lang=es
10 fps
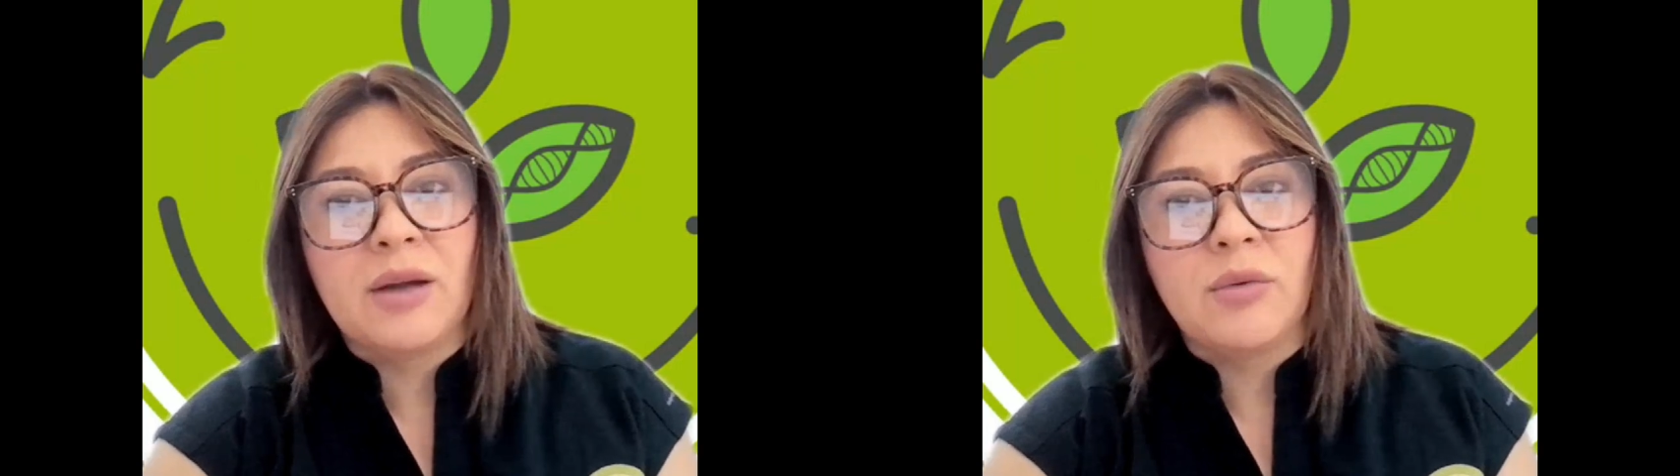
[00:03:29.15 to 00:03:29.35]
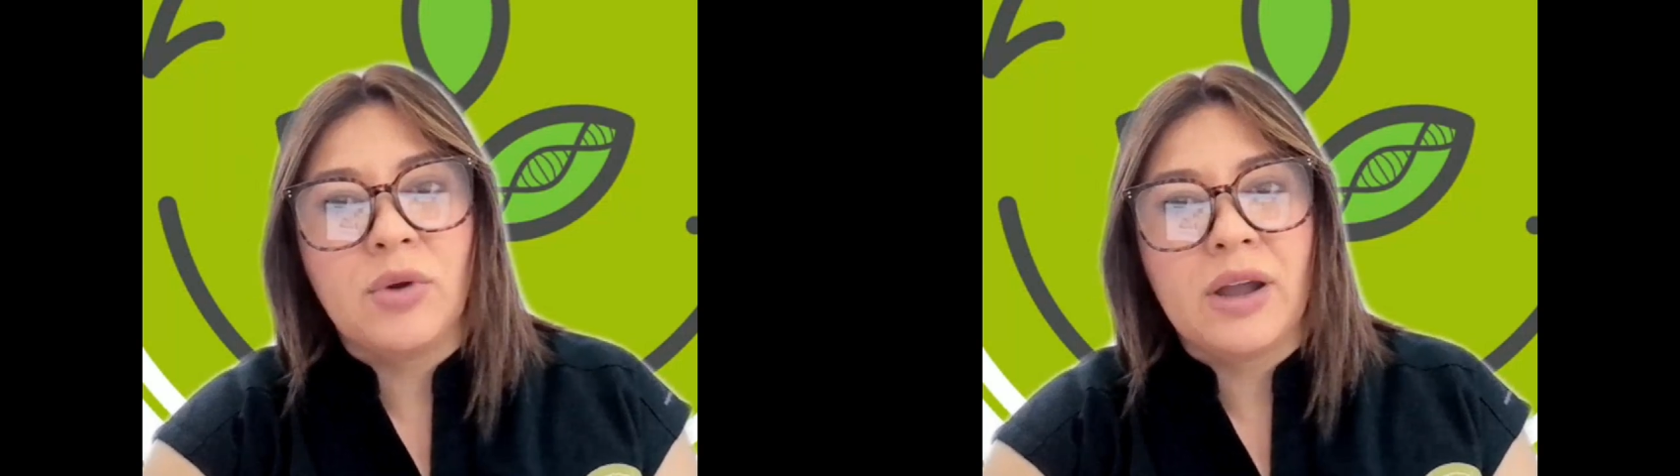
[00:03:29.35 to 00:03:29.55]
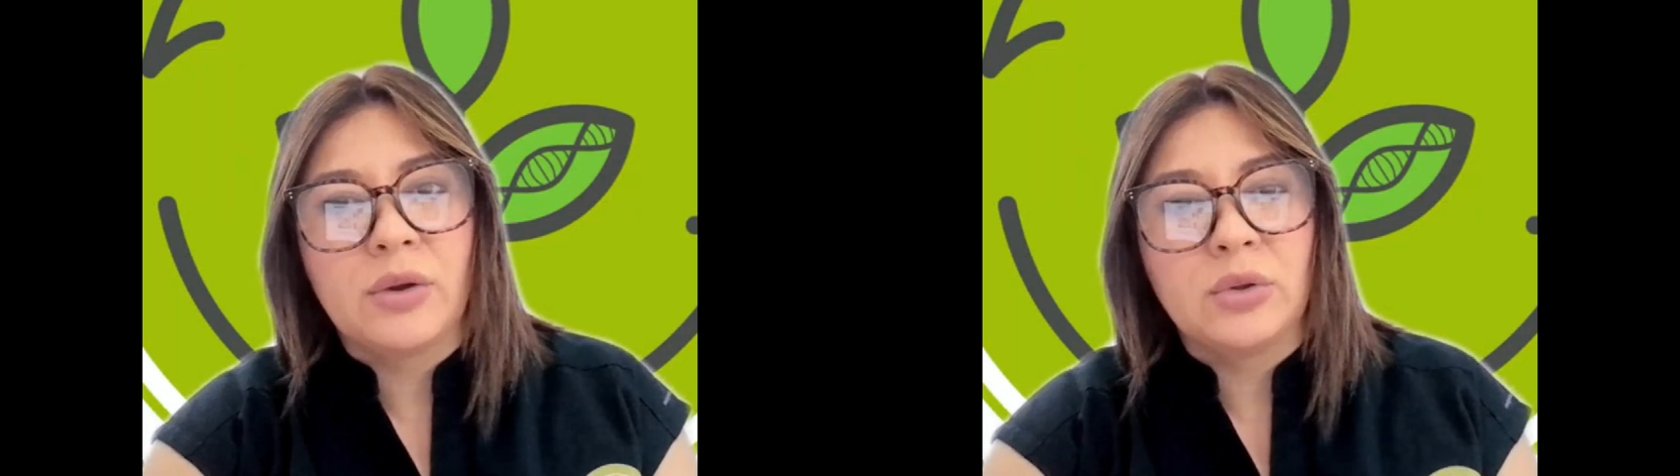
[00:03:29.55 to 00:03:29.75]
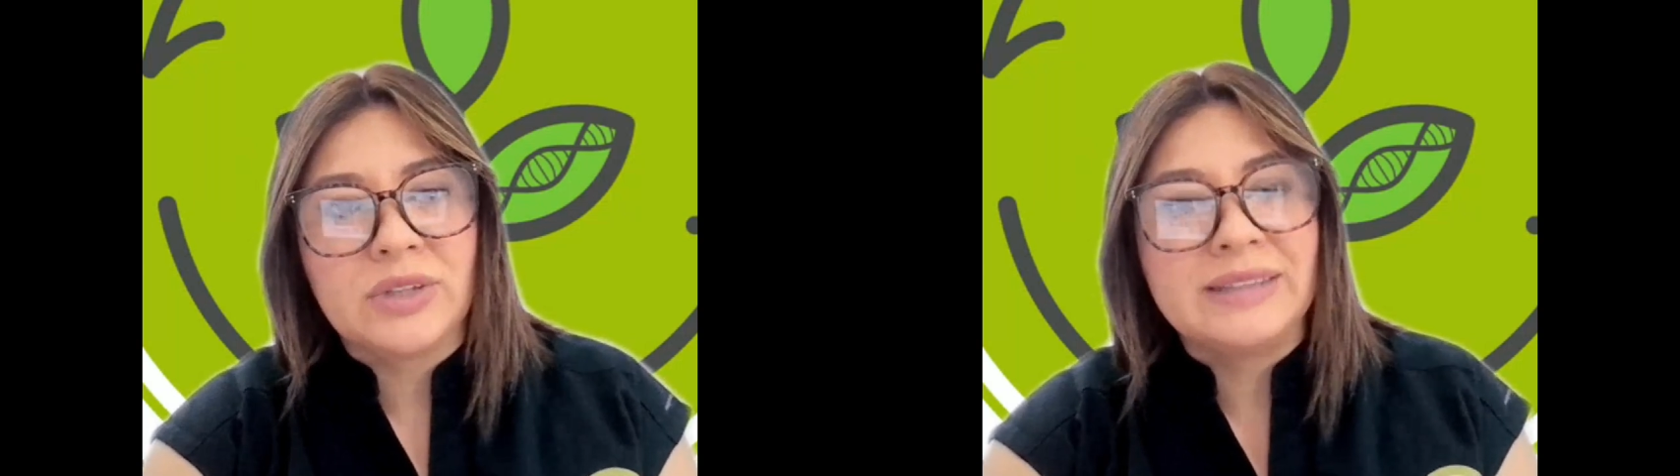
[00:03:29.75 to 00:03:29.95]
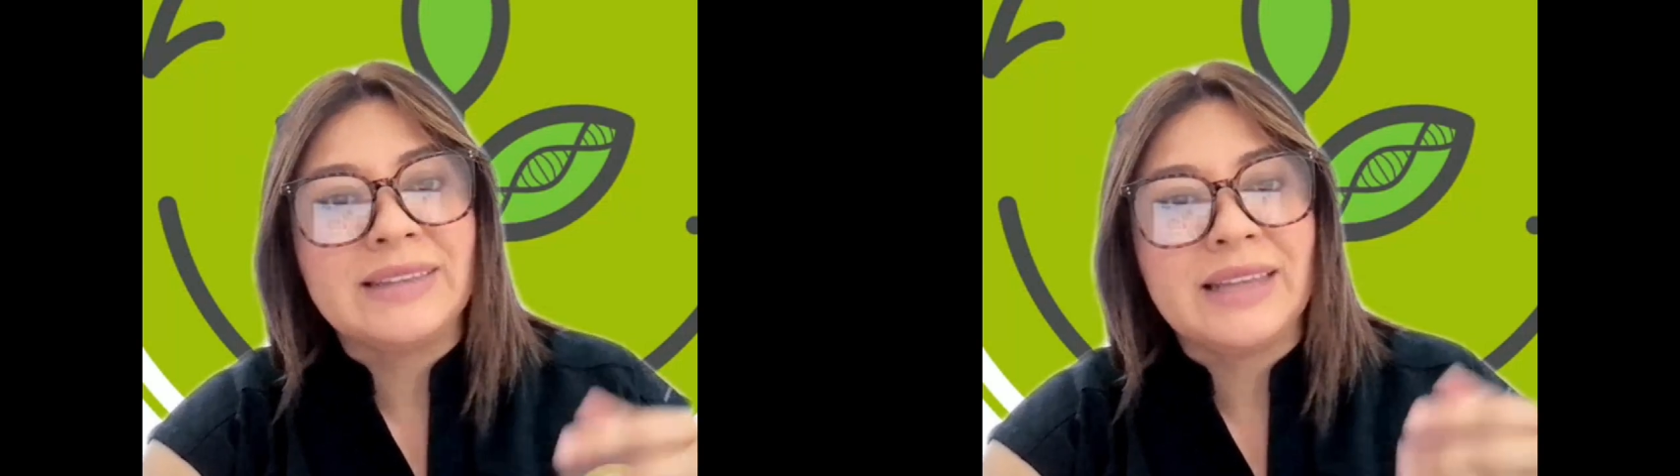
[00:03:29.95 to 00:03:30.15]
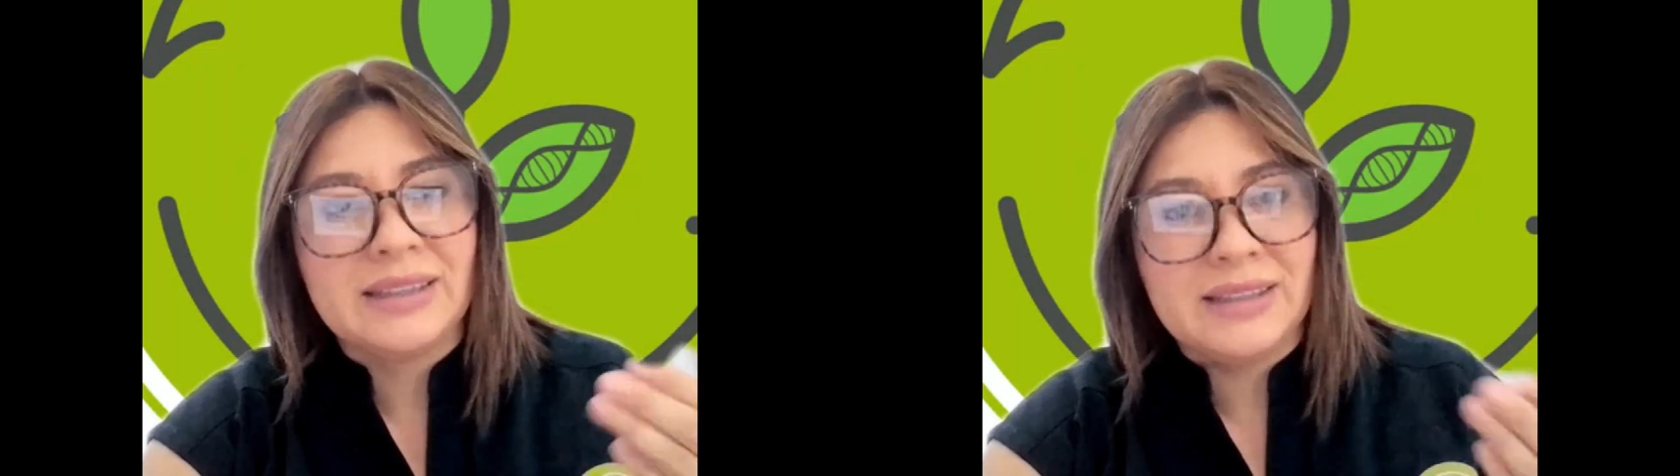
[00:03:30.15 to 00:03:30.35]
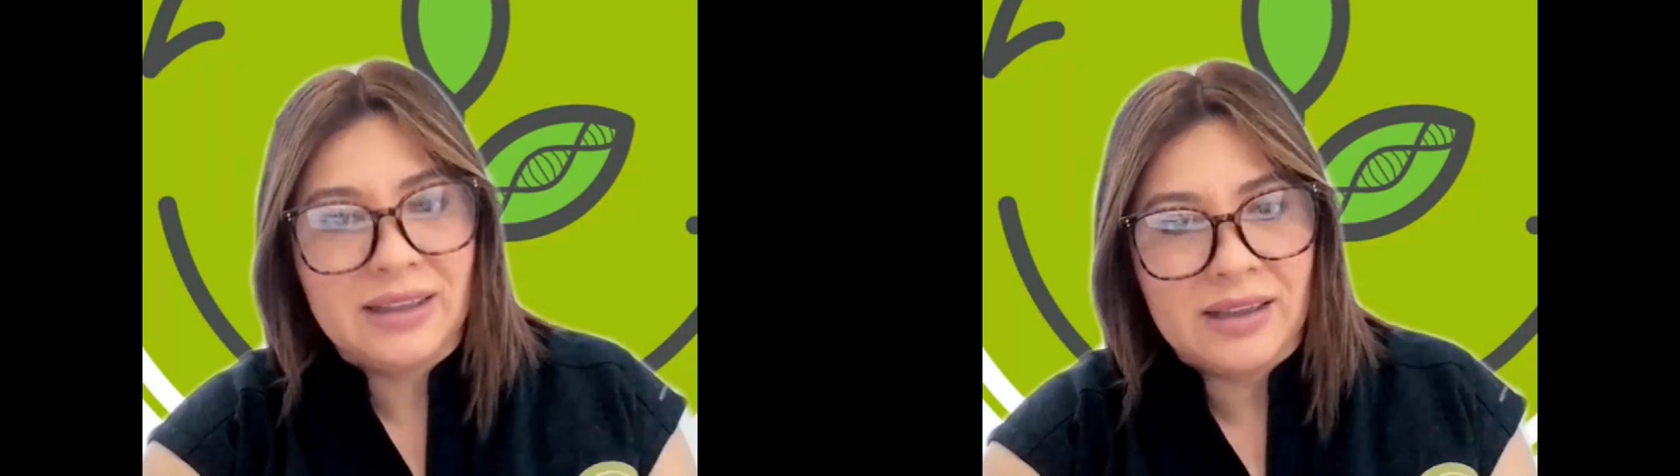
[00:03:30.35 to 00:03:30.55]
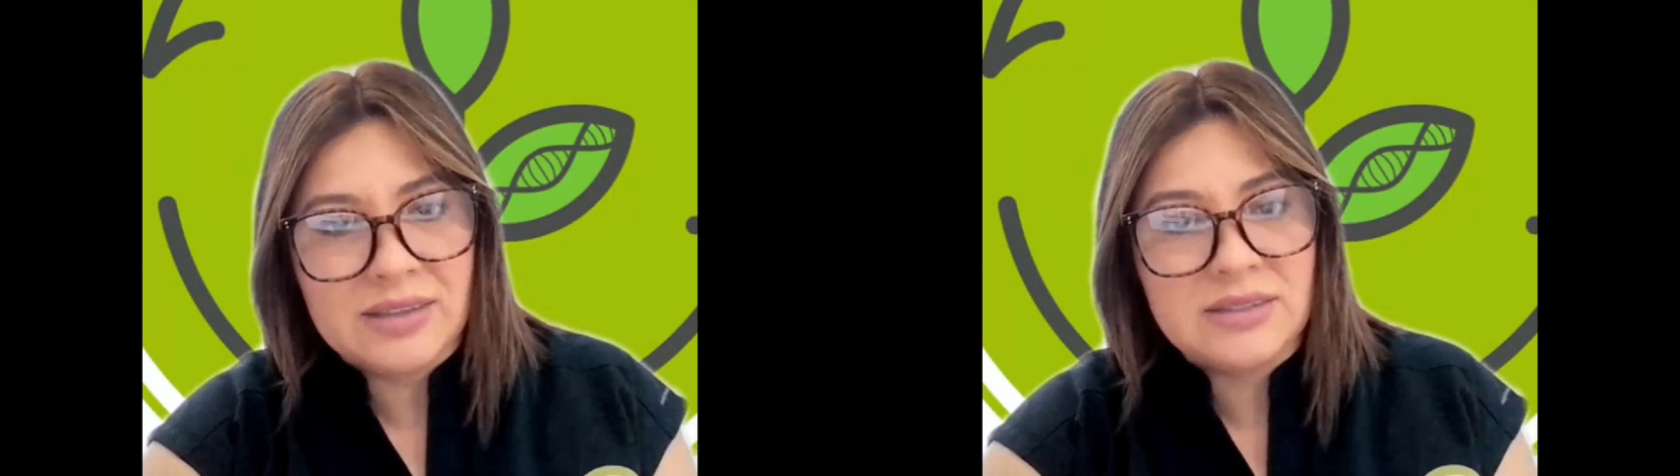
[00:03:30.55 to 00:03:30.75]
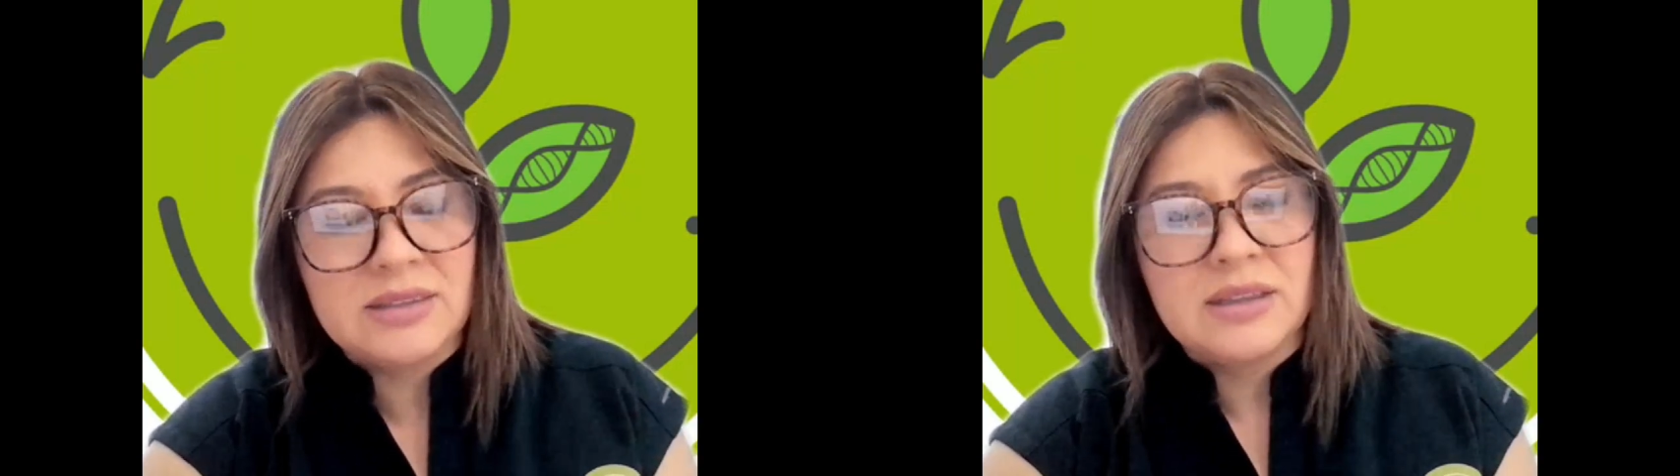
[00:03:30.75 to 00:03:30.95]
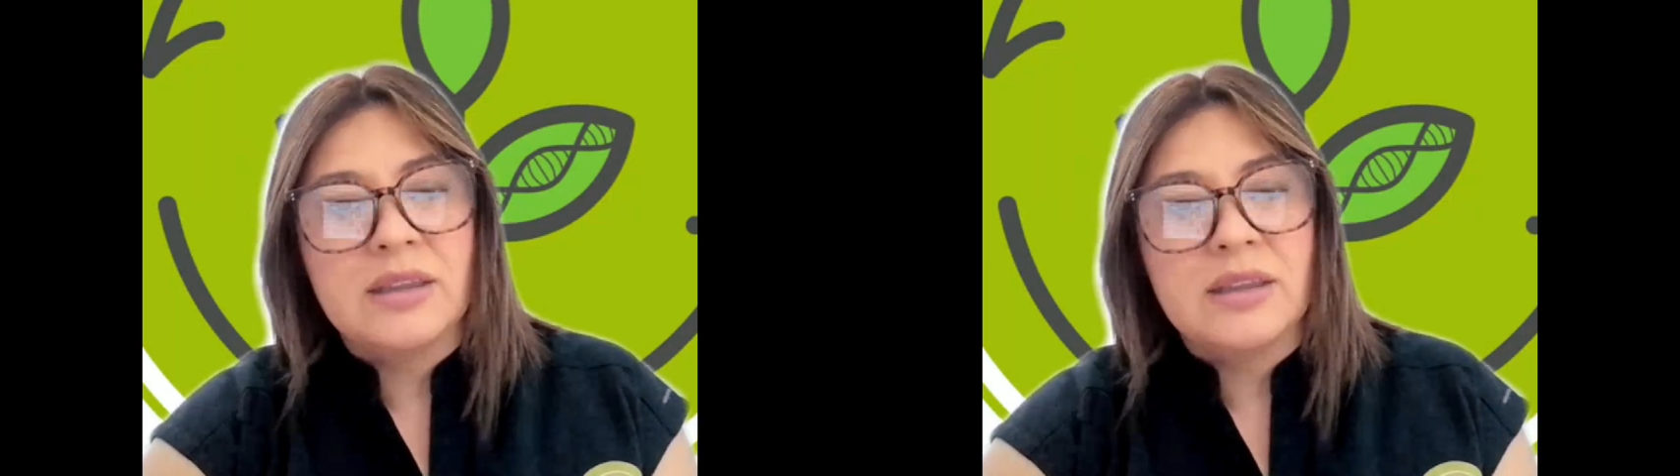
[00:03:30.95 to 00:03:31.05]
a buscar otras técnicas